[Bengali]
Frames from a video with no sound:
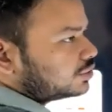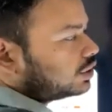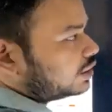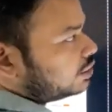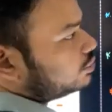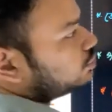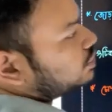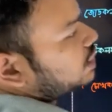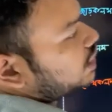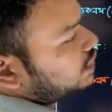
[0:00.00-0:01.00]
যখন একটা নতুন
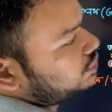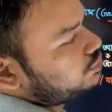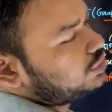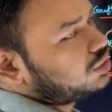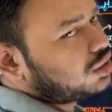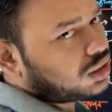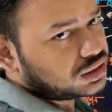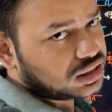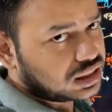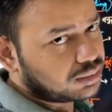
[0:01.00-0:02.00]
চারা গাছ তৈরি করা
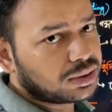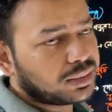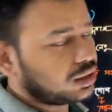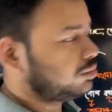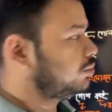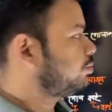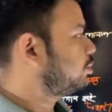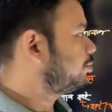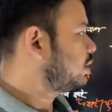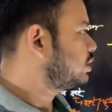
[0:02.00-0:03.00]
হয় সেটাকে আমরা মাইক্রো
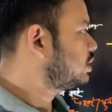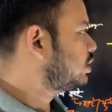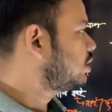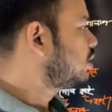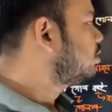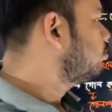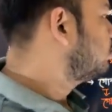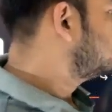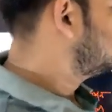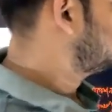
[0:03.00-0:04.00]
প্রপাগেশন
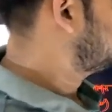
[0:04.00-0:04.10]
বলেছি